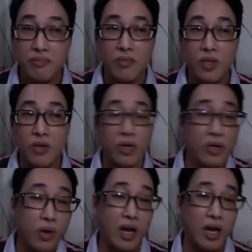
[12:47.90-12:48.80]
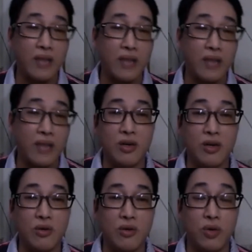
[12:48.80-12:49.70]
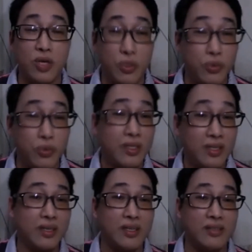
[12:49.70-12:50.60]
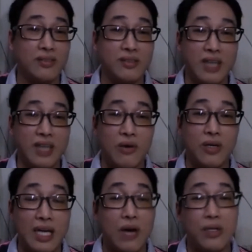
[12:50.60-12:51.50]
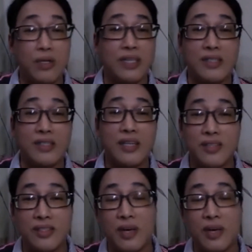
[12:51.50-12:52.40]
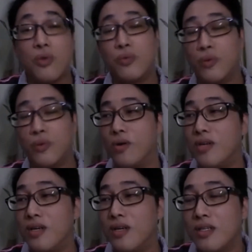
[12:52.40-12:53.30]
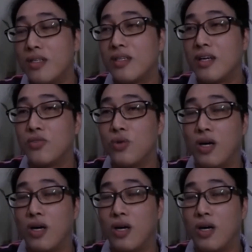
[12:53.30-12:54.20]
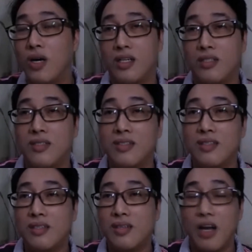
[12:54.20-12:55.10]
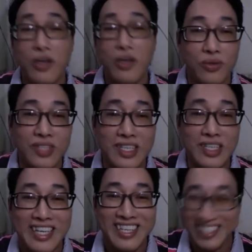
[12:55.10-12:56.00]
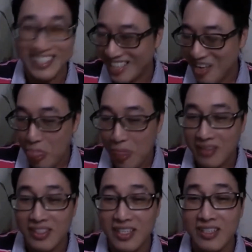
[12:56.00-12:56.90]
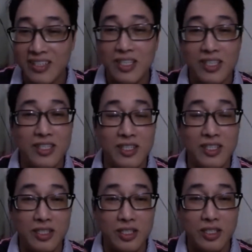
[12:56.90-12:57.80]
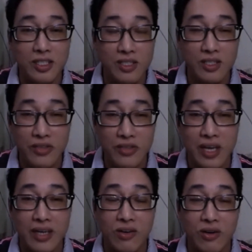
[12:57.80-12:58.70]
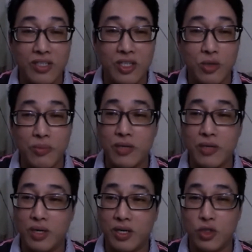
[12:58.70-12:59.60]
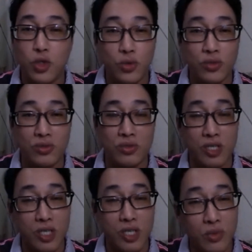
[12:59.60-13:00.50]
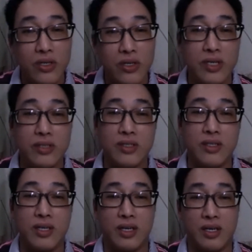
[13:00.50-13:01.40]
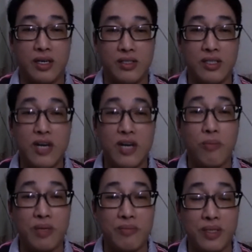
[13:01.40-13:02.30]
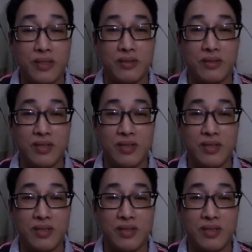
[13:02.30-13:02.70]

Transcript: 我一回来之后，我有一个很高很高的上上线，他问我，他说：，呃，阿六，你，你你你你你 resign 好，你有没有啊存六个月的呃这个 c m 民们。